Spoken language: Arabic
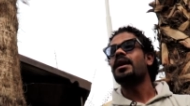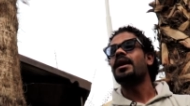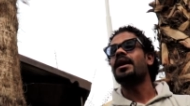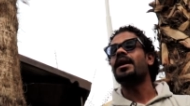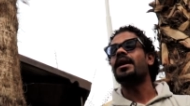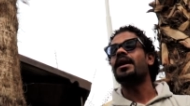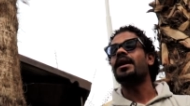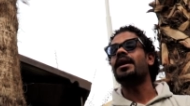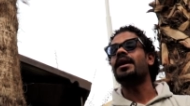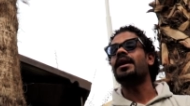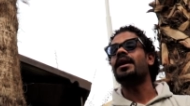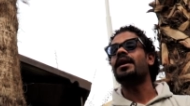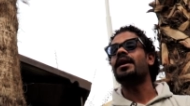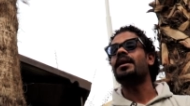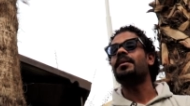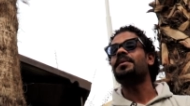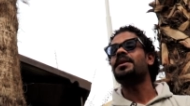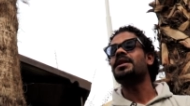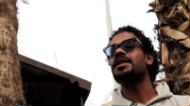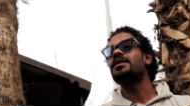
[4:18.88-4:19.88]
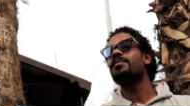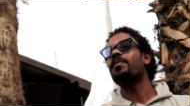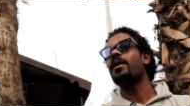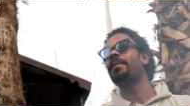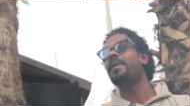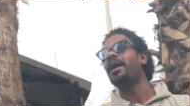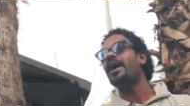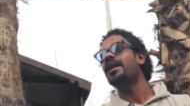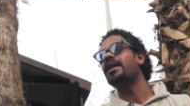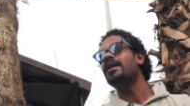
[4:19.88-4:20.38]
آه، بالنسبه
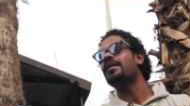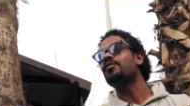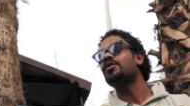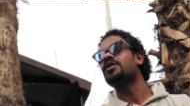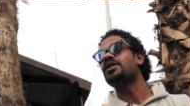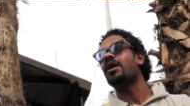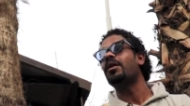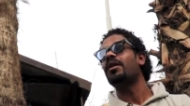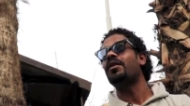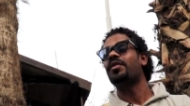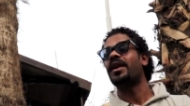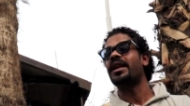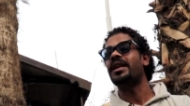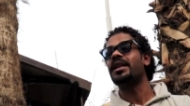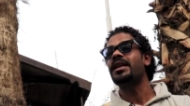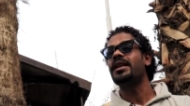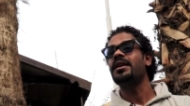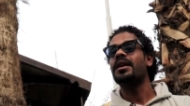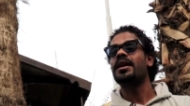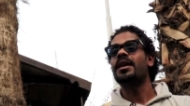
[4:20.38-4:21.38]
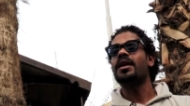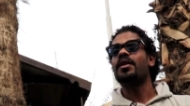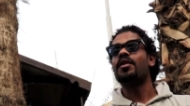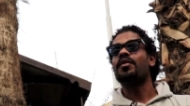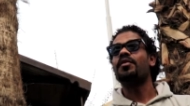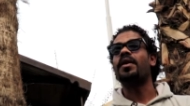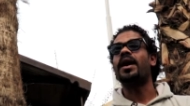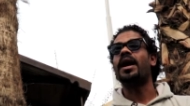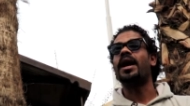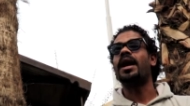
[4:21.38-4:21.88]
بقى للمستوى الفني
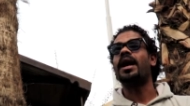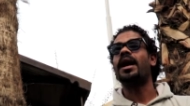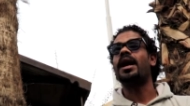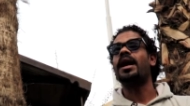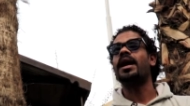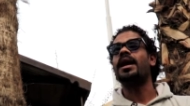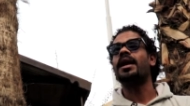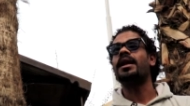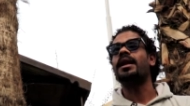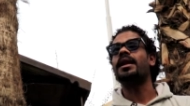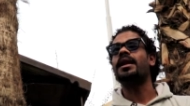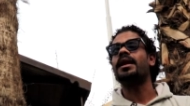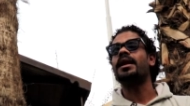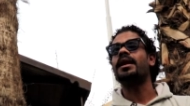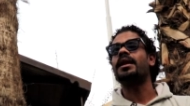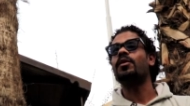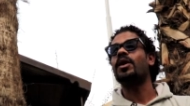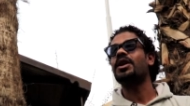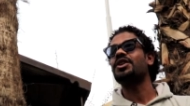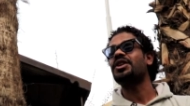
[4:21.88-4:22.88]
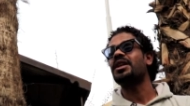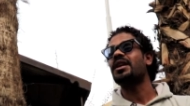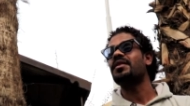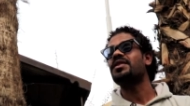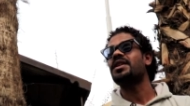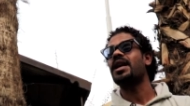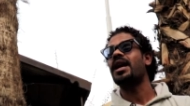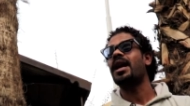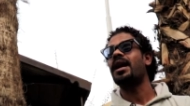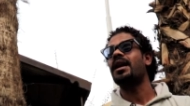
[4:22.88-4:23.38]
فالورشه
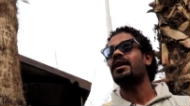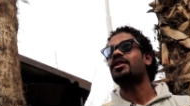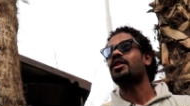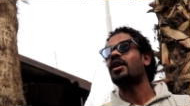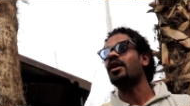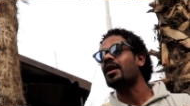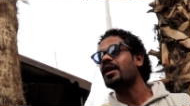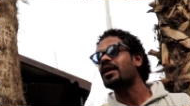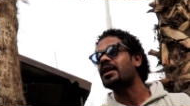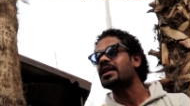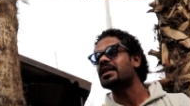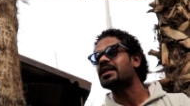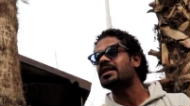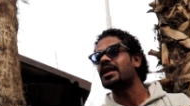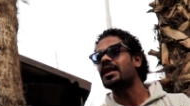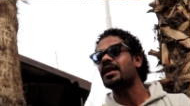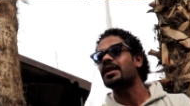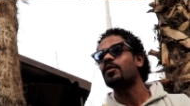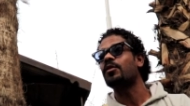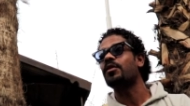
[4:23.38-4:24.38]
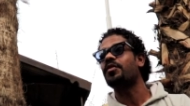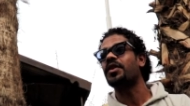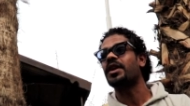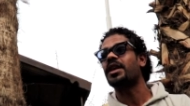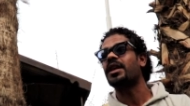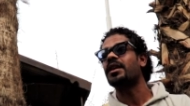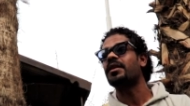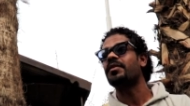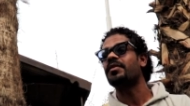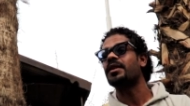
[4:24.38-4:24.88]
نفسها التلاقي الذهني
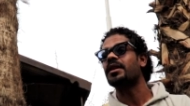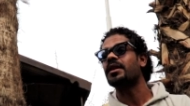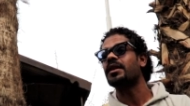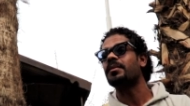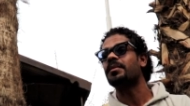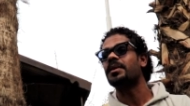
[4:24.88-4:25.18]
والفكري في